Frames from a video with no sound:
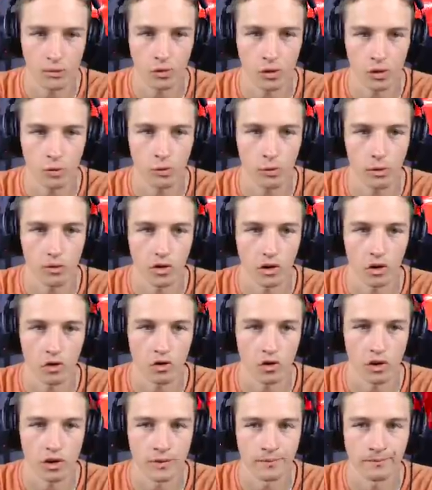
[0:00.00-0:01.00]
mon semoir. Bah, je vais le
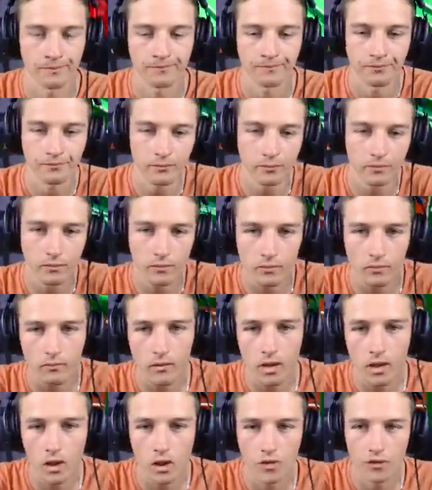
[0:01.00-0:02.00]
ranger ici.
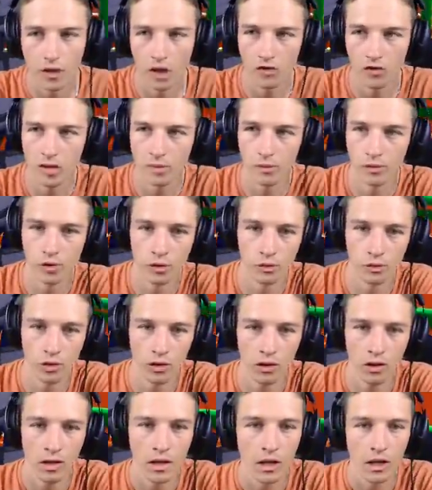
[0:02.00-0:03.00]
Je vais ranger mon
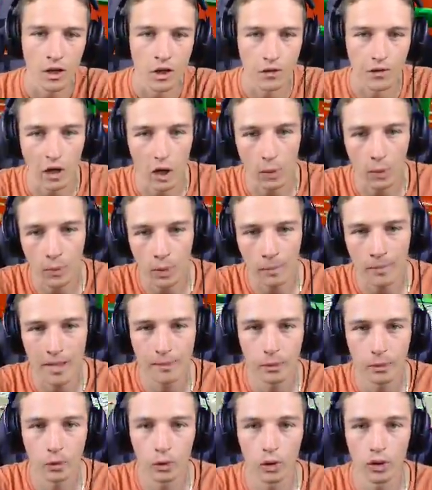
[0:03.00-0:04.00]
semoir. Je vais remplir un petit
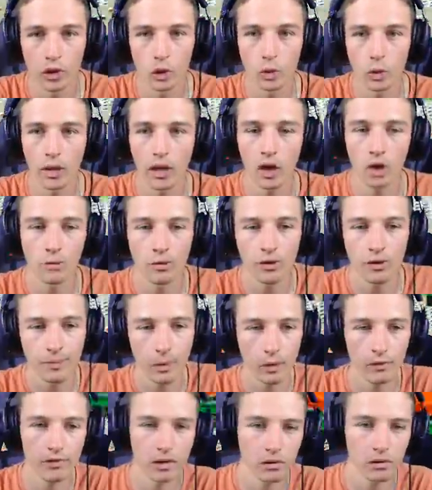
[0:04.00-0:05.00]
peu d'eau. Et du coup, elle rendement, pas
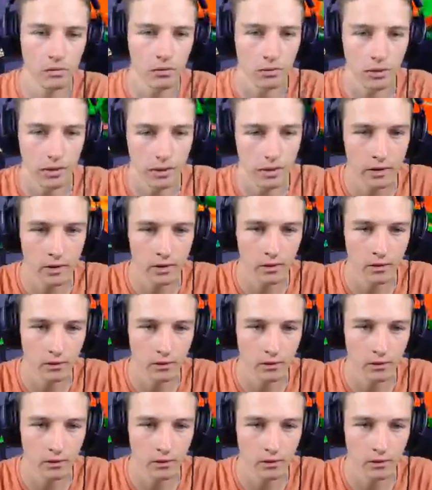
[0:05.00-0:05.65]
ouf, zéro, t'as dit